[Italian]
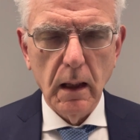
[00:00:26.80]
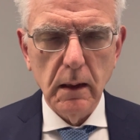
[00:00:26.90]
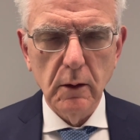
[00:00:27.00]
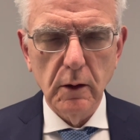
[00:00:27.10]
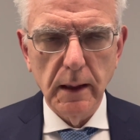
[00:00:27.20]

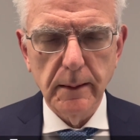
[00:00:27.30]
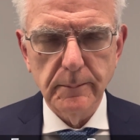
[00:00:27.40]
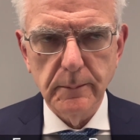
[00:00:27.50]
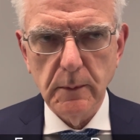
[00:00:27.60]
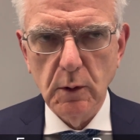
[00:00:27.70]
Allora,
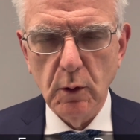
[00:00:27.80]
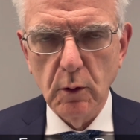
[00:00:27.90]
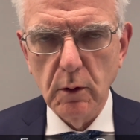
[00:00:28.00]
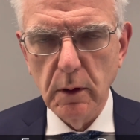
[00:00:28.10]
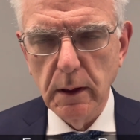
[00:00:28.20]

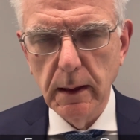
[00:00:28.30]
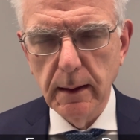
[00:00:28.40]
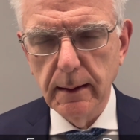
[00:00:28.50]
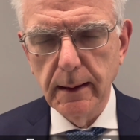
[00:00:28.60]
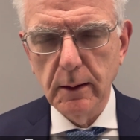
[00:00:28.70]

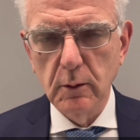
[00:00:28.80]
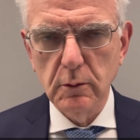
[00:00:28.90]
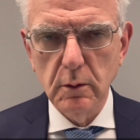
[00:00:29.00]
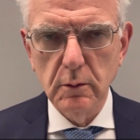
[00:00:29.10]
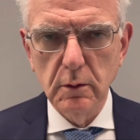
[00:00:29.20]
con la
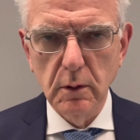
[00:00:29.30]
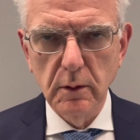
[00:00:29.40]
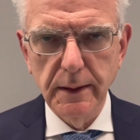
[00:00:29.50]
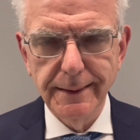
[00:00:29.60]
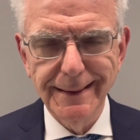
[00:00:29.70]

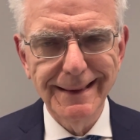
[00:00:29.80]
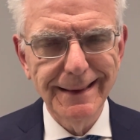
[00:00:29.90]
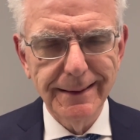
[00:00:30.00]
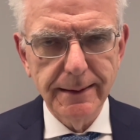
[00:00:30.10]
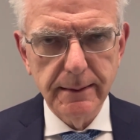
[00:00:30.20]
costruzione di
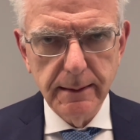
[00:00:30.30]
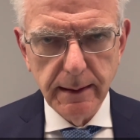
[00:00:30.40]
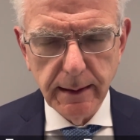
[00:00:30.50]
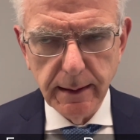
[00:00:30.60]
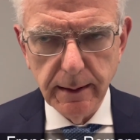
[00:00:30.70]

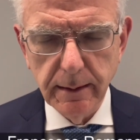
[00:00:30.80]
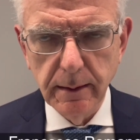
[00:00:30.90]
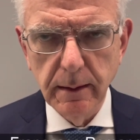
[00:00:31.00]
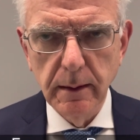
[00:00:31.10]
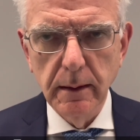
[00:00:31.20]
DTT,
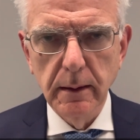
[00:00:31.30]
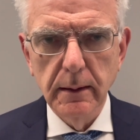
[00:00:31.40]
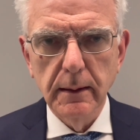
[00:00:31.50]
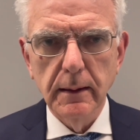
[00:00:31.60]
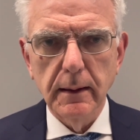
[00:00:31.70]

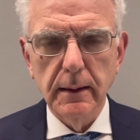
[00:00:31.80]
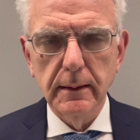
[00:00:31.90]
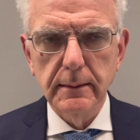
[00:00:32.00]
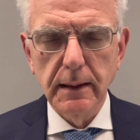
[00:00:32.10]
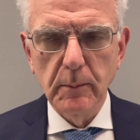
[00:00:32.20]
eh,
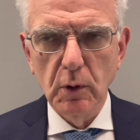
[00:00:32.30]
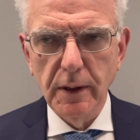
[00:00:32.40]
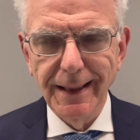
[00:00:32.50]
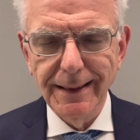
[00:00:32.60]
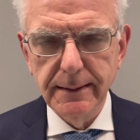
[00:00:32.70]
stiamo
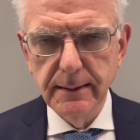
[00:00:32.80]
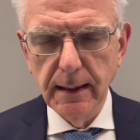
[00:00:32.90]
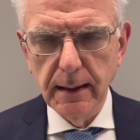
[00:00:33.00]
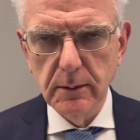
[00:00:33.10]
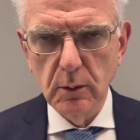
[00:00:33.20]

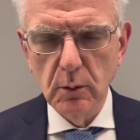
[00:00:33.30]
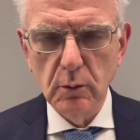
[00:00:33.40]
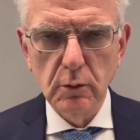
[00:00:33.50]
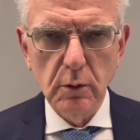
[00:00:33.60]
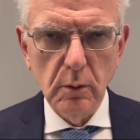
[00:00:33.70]
realizzando
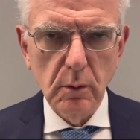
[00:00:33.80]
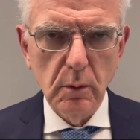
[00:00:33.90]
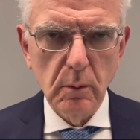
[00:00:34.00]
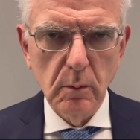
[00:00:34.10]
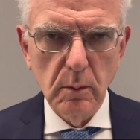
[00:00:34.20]
non
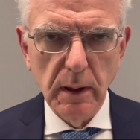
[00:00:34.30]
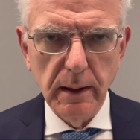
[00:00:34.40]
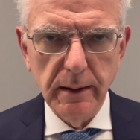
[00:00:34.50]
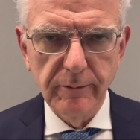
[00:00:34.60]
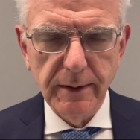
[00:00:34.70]
solo una
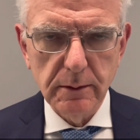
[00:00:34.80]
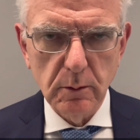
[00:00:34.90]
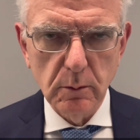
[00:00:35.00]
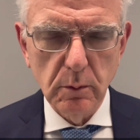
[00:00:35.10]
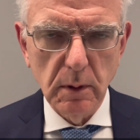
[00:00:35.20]

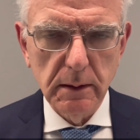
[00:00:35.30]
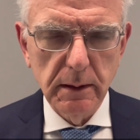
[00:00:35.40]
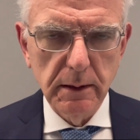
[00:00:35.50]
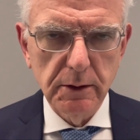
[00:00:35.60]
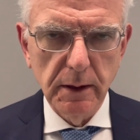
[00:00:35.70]
infrastruttura di
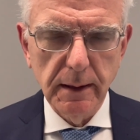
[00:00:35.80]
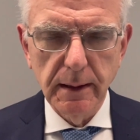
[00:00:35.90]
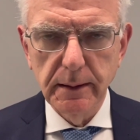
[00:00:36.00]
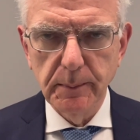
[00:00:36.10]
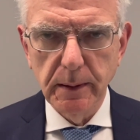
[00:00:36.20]
ricerca
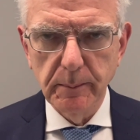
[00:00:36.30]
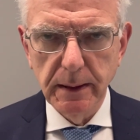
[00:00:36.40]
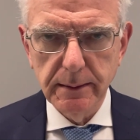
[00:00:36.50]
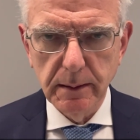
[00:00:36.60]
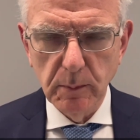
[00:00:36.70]
di
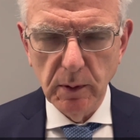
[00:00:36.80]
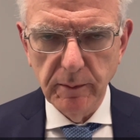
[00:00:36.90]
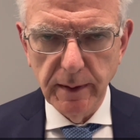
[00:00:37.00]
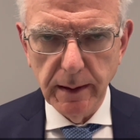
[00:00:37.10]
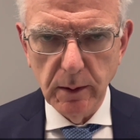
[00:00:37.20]
primissimo
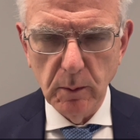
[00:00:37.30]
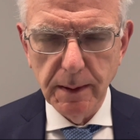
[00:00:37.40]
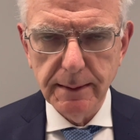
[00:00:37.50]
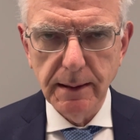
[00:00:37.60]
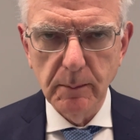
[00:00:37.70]
livello,
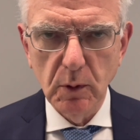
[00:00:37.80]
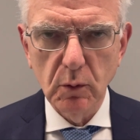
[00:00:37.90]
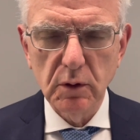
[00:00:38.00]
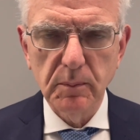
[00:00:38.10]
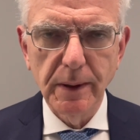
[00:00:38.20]
ma stiamo
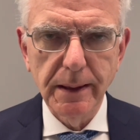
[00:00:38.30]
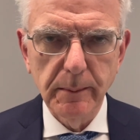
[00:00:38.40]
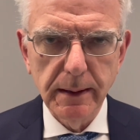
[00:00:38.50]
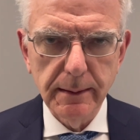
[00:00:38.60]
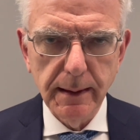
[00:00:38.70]

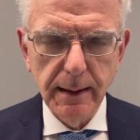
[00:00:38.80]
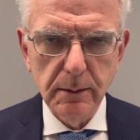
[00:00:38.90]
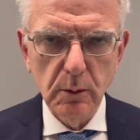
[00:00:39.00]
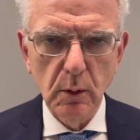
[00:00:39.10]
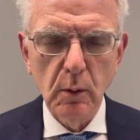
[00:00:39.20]

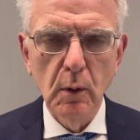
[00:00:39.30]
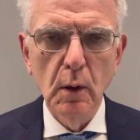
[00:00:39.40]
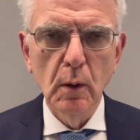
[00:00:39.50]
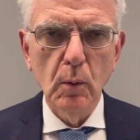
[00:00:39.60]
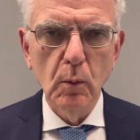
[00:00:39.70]
sperimentando
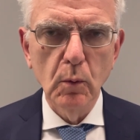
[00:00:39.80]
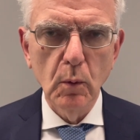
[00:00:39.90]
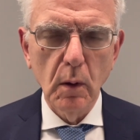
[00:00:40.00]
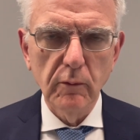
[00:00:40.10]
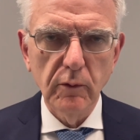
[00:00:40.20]
un
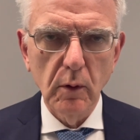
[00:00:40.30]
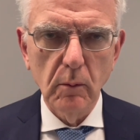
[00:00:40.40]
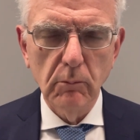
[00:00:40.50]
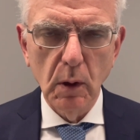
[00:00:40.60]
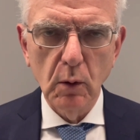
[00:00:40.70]
nuovo
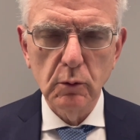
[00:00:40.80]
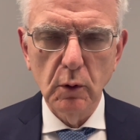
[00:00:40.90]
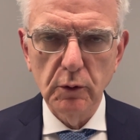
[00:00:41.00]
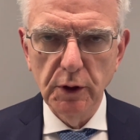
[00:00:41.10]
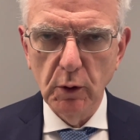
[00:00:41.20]
modo
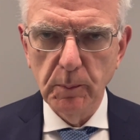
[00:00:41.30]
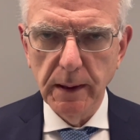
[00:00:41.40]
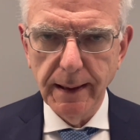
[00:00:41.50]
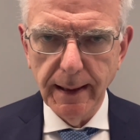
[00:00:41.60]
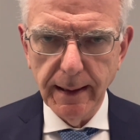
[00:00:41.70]
di
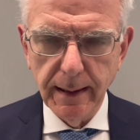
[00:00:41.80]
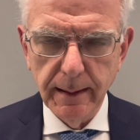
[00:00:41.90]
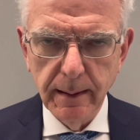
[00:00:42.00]
operare.